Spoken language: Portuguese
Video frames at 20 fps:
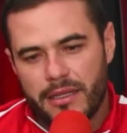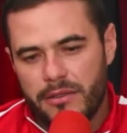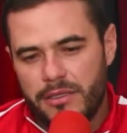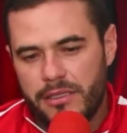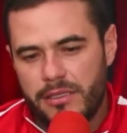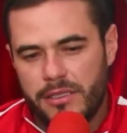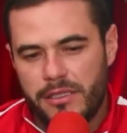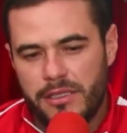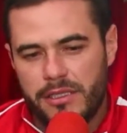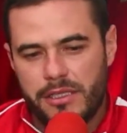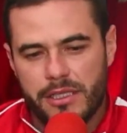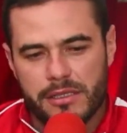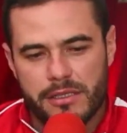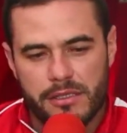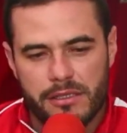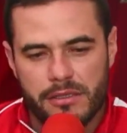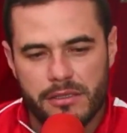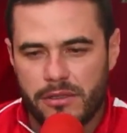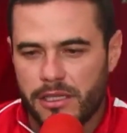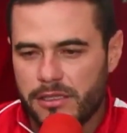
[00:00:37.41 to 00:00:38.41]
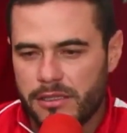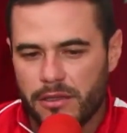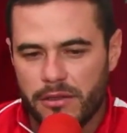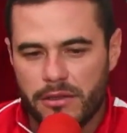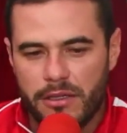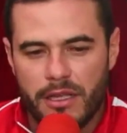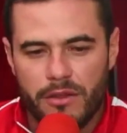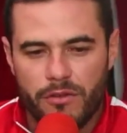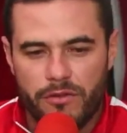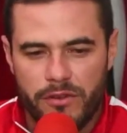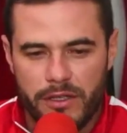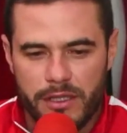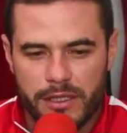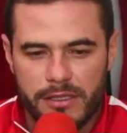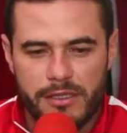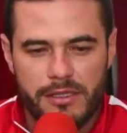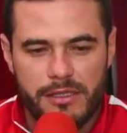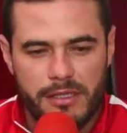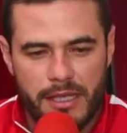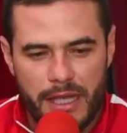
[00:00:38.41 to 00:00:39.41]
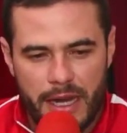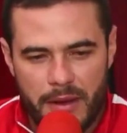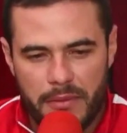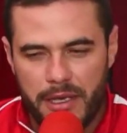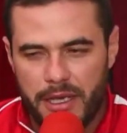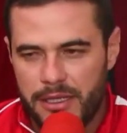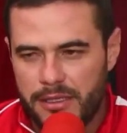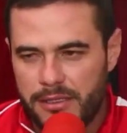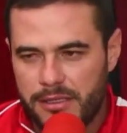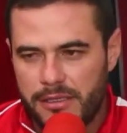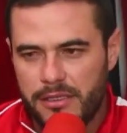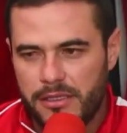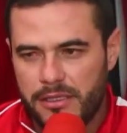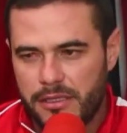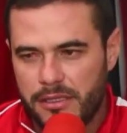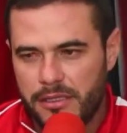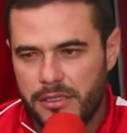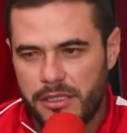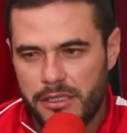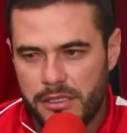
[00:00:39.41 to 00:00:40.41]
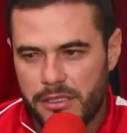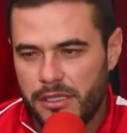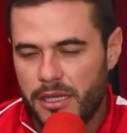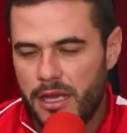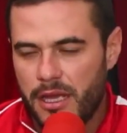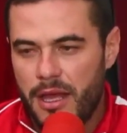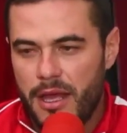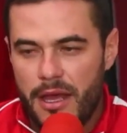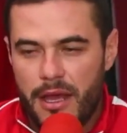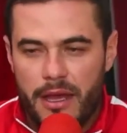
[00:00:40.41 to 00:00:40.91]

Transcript: não existe essa situação dentro do Vila, sinceramente, se existe isso.